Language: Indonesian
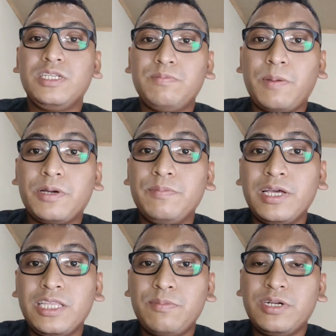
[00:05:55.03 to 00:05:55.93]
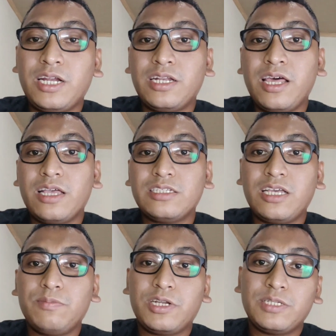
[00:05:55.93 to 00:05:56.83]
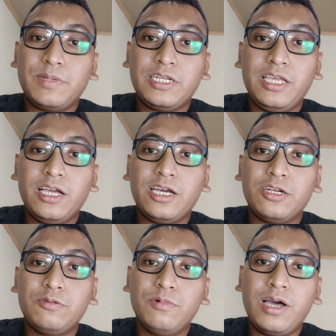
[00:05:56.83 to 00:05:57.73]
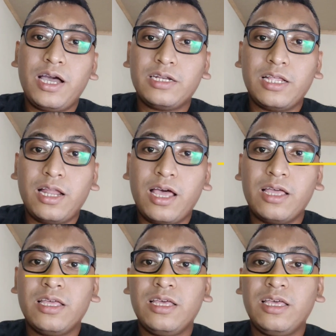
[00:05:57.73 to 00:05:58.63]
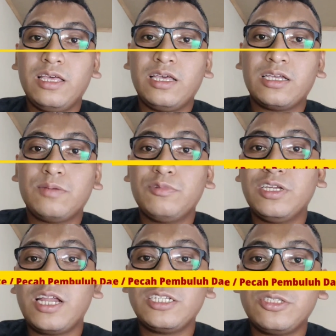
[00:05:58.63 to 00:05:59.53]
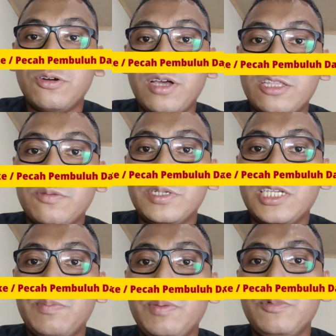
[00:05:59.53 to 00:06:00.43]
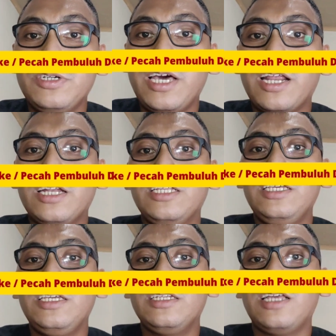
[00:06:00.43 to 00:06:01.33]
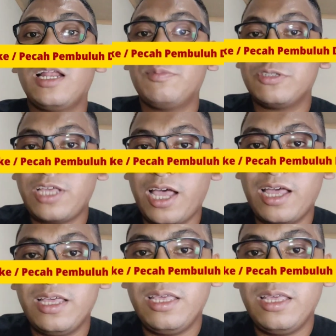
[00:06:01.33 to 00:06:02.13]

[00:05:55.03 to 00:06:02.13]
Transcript: penyebab kematian mendadak saat bersepeda yang kedua adalah kemungkinan stroke atau pecah pembuluh darah di dalam otak.